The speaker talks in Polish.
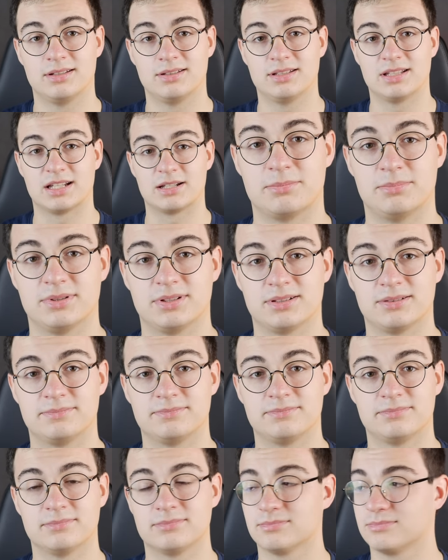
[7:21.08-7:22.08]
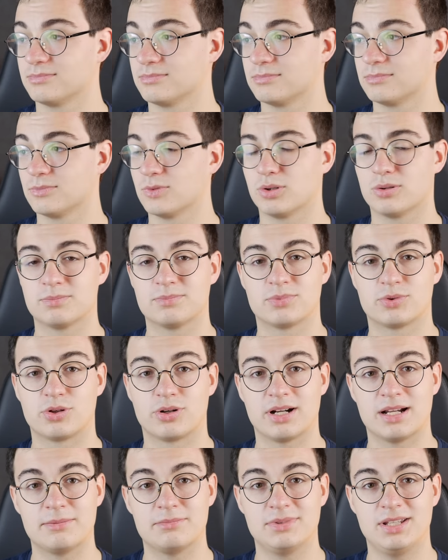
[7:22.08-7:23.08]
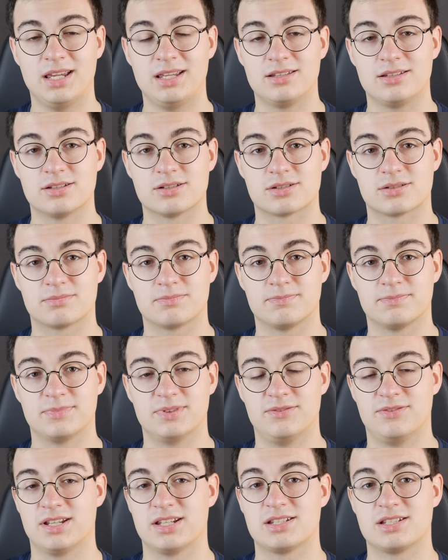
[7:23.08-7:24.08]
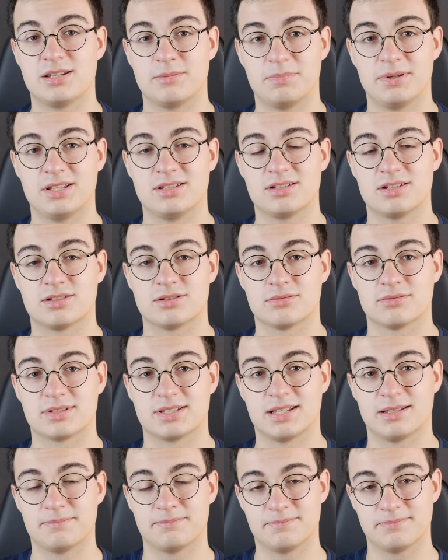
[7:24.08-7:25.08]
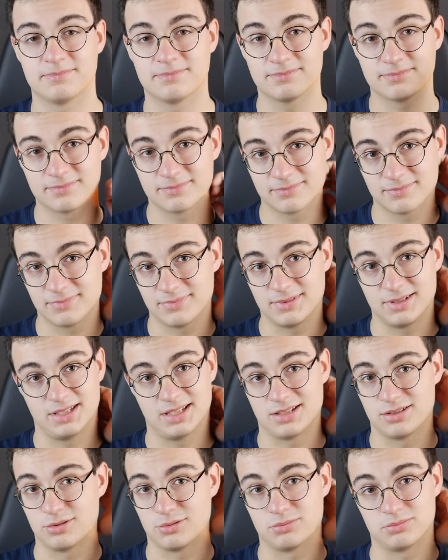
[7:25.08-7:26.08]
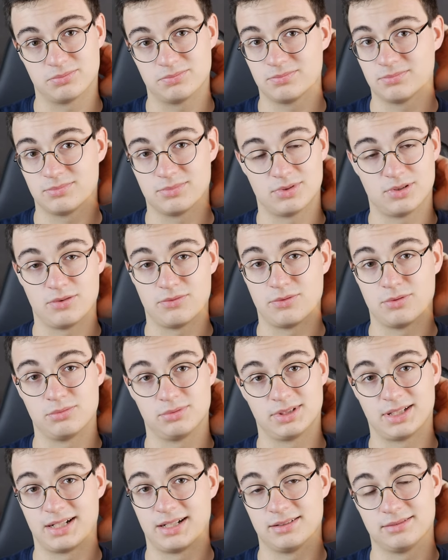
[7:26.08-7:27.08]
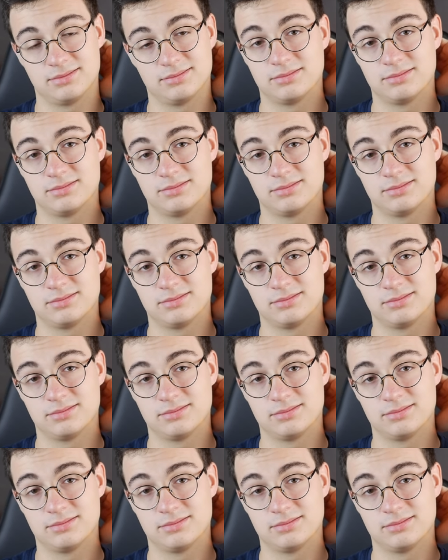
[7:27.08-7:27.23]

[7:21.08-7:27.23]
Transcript: Jakby no, trochę mniej niż 250 za jedną nową grę.